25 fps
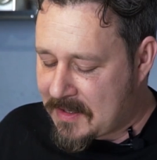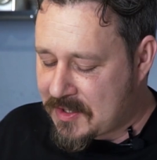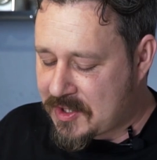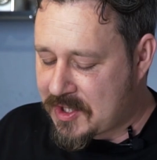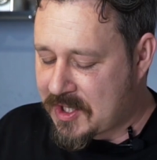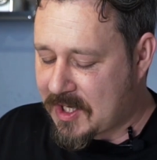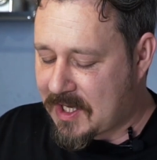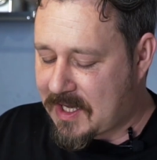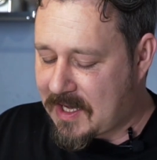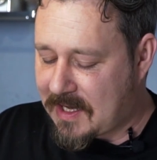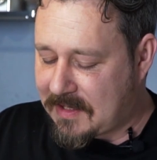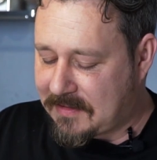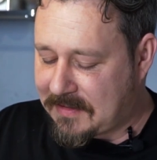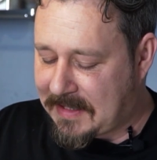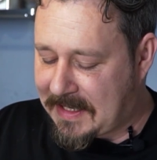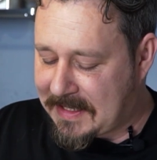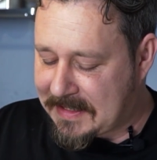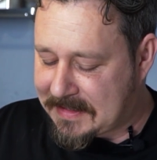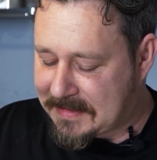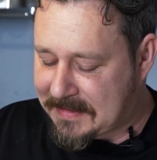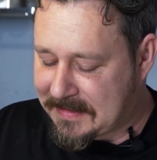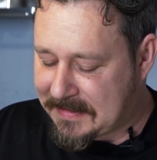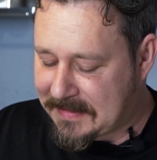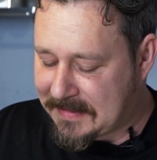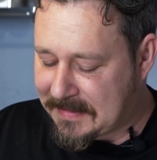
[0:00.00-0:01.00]

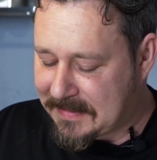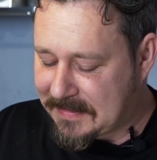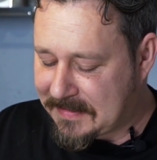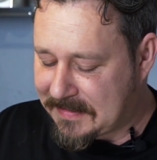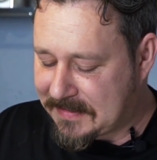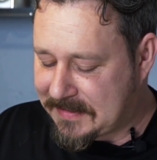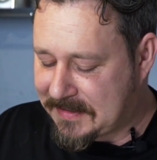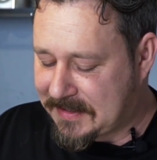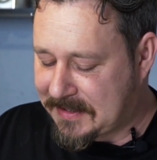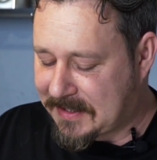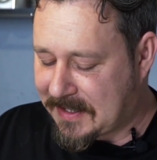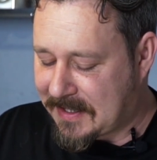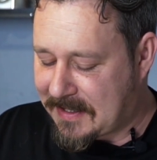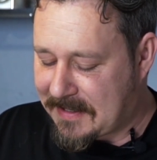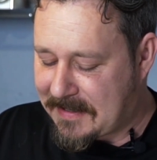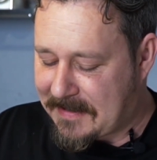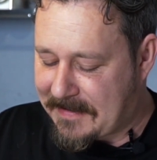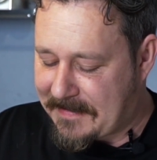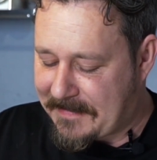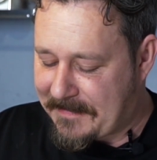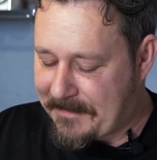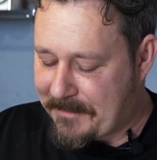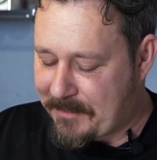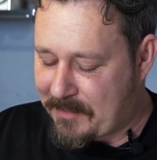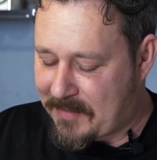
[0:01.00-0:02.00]
шоколад с
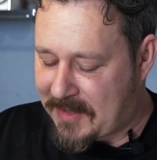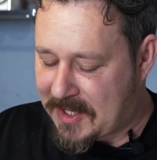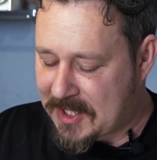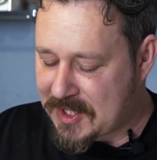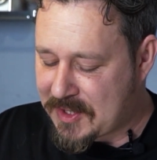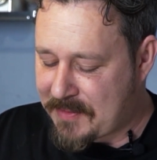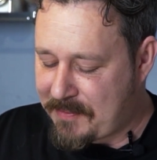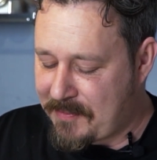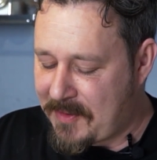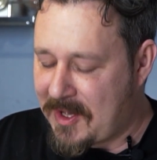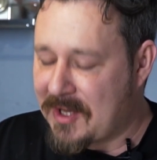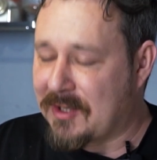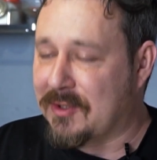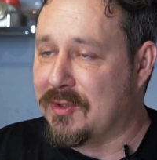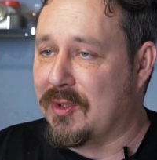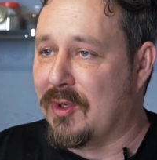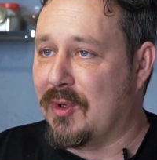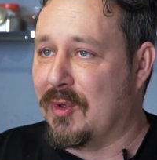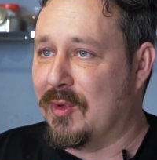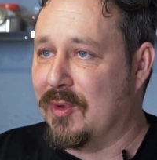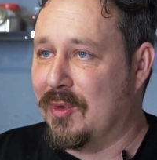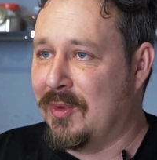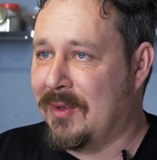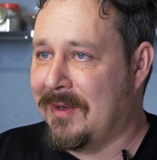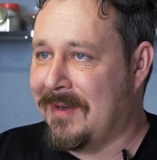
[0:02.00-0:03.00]
э,
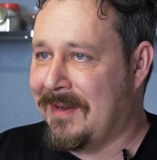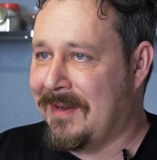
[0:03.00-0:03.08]
маршмеллоу.